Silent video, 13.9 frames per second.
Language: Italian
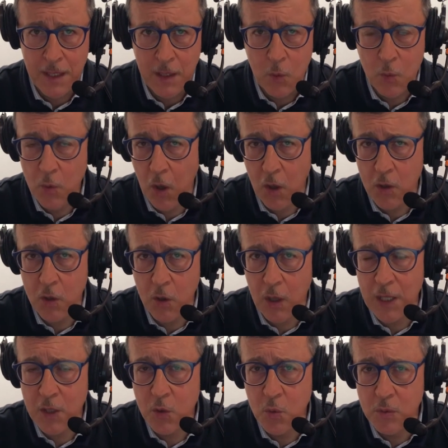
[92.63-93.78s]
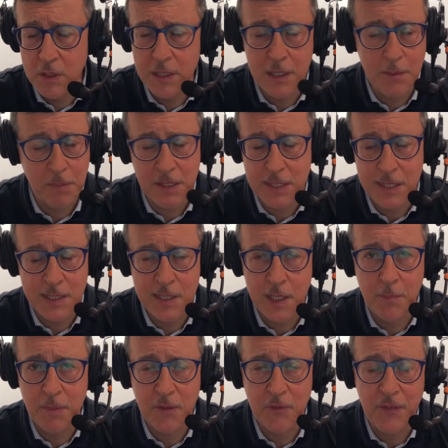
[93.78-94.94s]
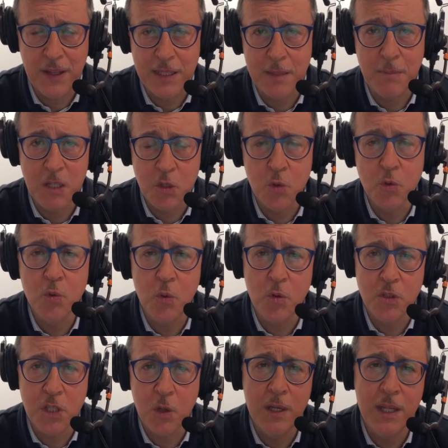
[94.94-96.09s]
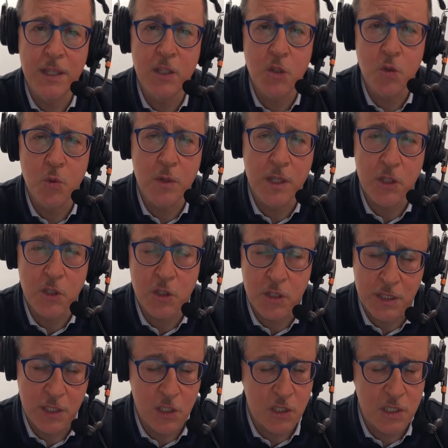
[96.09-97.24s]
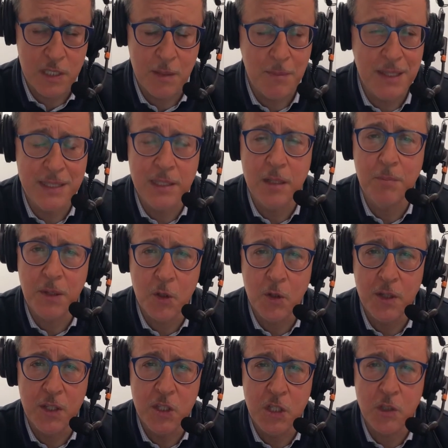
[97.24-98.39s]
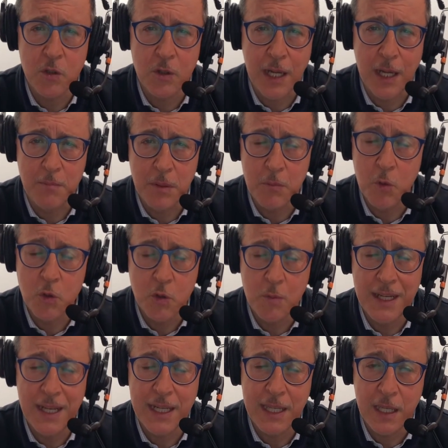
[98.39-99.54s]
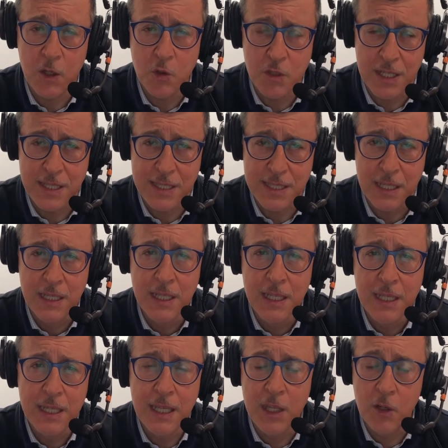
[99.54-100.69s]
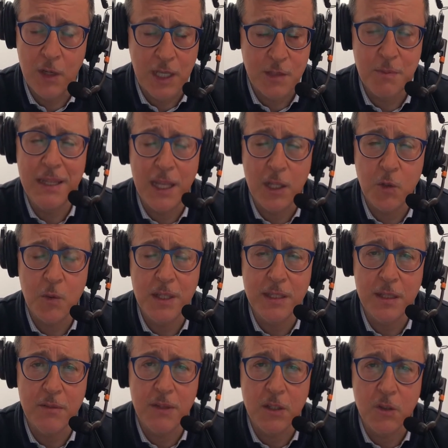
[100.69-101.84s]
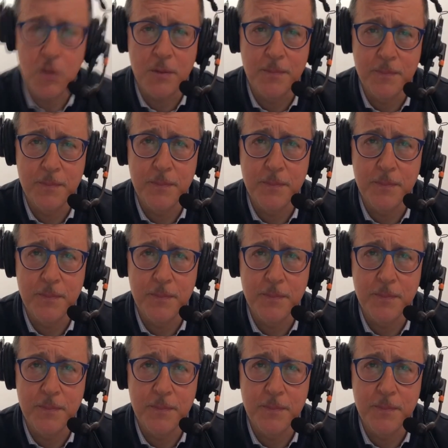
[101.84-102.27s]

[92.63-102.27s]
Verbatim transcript: Un occhio a tutti, prestazione perfetta ma sontuosa quella di Sulic, decisamente il padrone di centrocampo e molto bene anche Cosenza che non ha sbagliato un intervento.